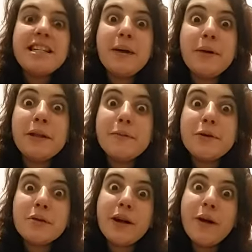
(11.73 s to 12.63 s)
Ya
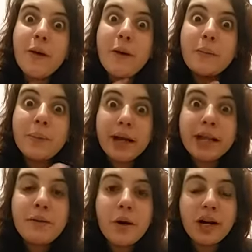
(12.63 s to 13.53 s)
aprendimos sobre los
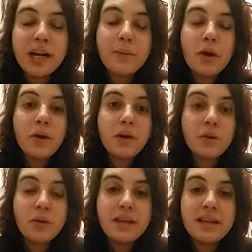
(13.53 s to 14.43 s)
comparativos, que, éramos los
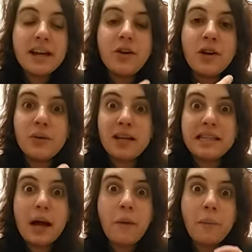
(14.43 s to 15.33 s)
que eran los que
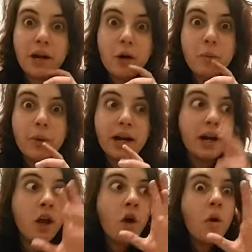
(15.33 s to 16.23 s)
utilizábamos para
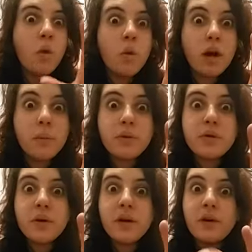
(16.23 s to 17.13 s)
comparar una
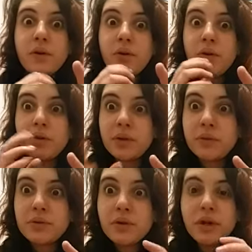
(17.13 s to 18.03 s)
persona con otra
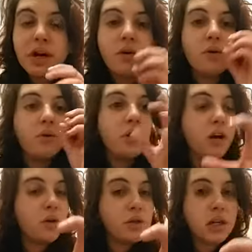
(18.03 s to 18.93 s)
persona o
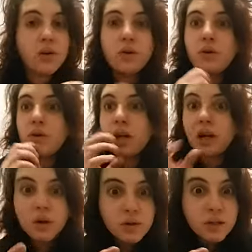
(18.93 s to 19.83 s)
una cosa con
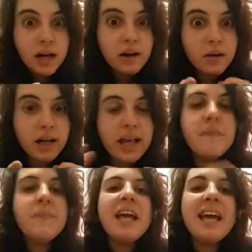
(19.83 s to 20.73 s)
otra cosa, ¿ok?
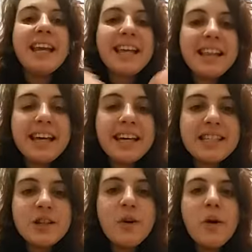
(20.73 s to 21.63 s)
En este
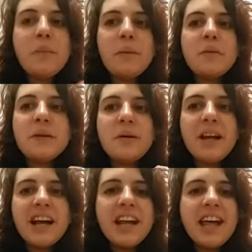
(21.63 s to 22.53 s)
caso vamos a
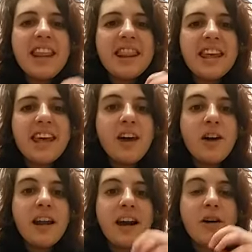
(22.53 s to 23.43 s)
hablar de
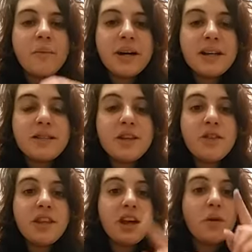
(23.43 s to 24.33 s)
la
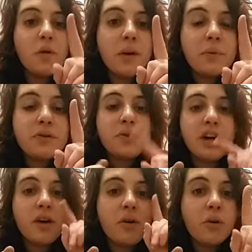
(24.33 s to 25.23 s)
comparación de una
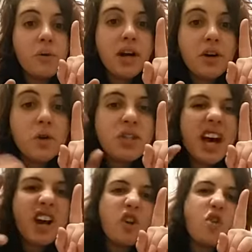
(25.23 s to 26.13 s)
persona o una
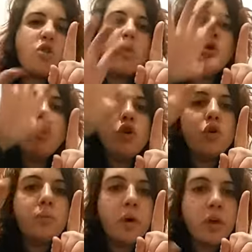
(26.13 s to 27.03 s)
cosa con un
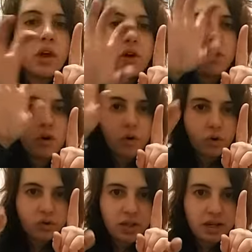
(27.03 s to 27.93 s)
grupo de
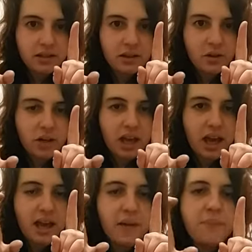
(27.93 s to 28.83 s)
cosas, ¿ok?
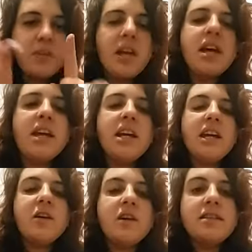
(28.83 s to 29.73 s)
¿Qué
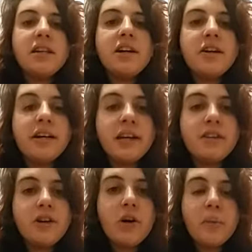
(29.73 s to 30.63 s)
quiero decir con
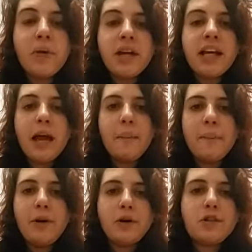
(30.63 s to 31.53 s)
esto? Por
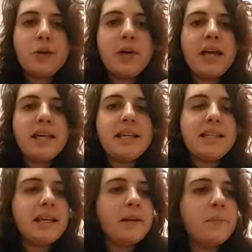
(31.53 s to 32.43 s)
ejemplo, yo voy a
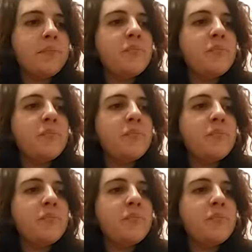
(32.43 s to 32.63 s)
decir,